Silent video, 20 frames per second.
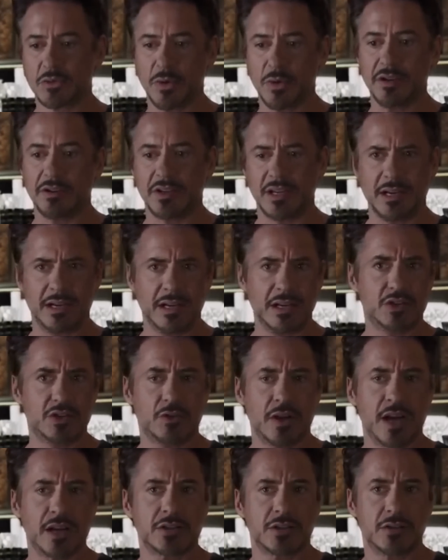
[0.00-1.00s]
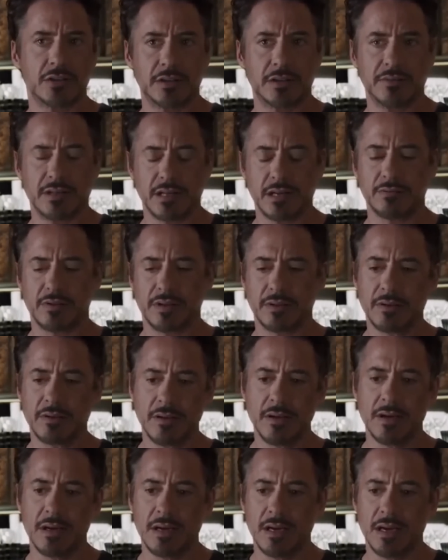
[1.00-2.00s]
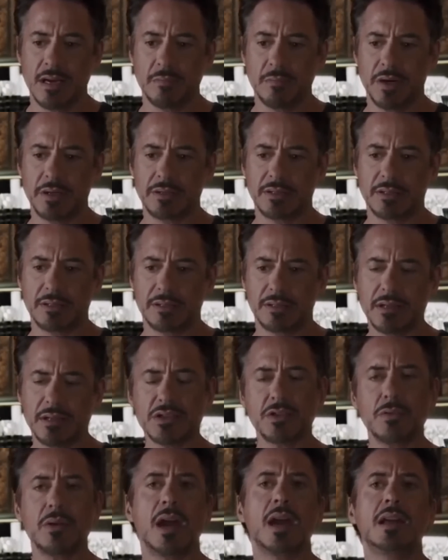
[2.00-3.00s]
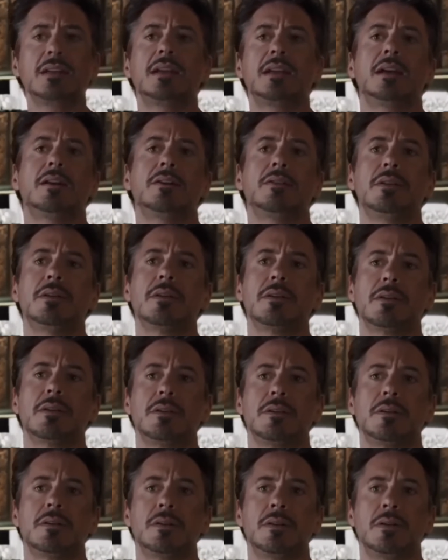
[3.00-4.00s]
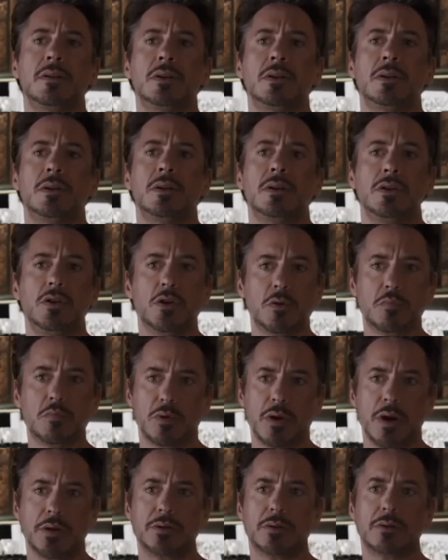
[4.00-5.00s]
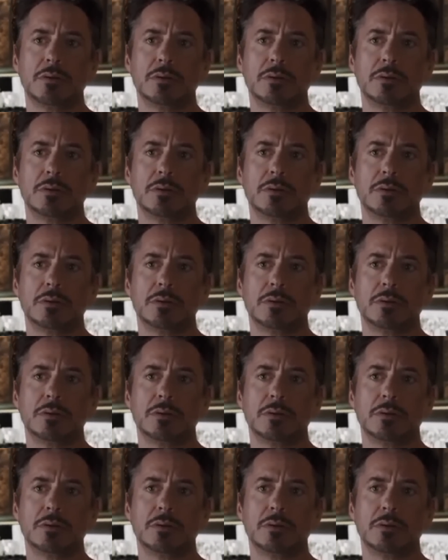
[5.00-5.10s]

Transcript: jestem rasistą? To jakiś skandal. Przecież nawet specjalnie przyciemniłem mojego kumpla w sequelu.